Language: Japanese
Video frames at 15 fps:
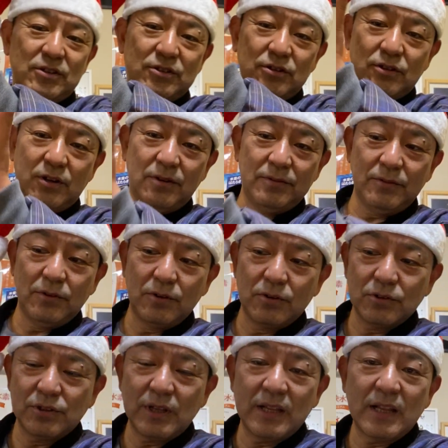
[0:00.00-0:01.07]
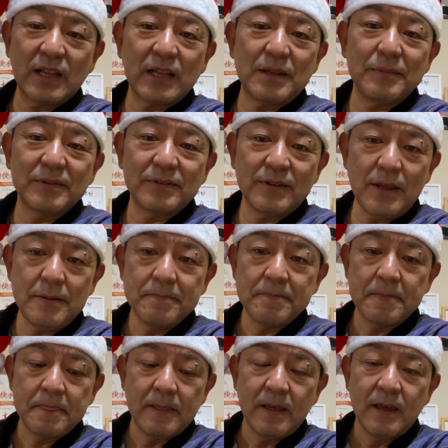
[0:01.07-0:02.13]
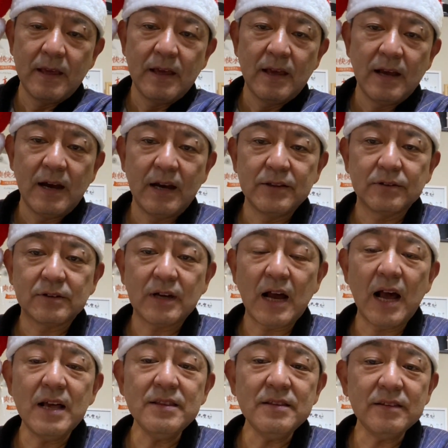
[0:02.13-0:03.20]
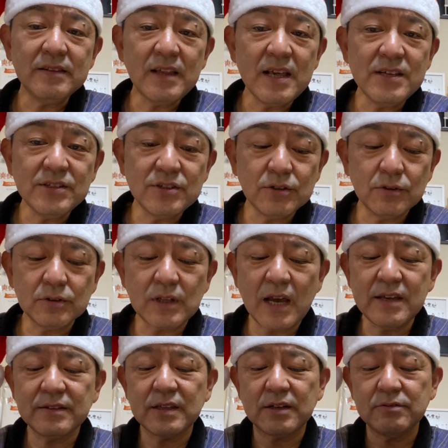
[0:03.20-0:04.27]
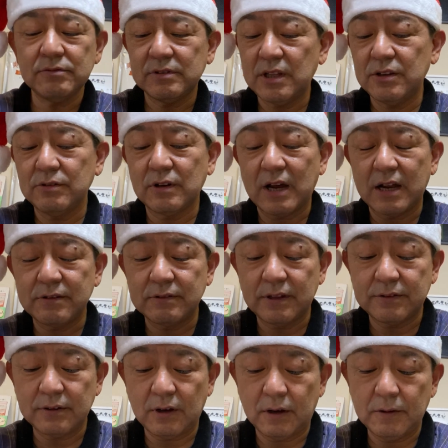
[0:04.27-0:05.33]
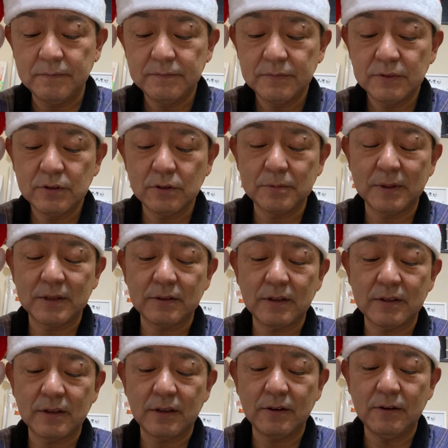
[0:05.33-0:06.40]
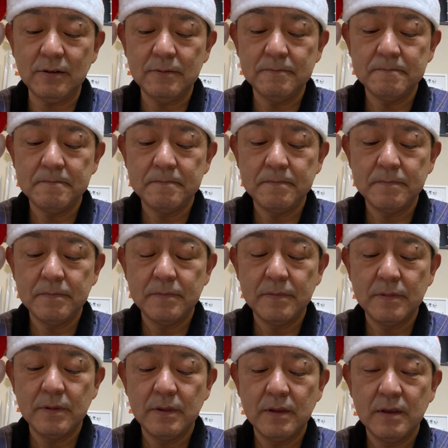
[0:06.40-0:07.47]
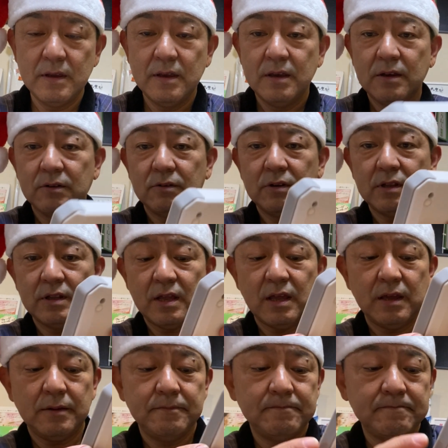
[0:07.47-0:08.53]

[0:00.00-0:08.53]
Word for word: ちょっと、下ろしていただきますね。あの、感染症対策っていうのがあるんですよ。ちょっと待ってくださいよ。これね、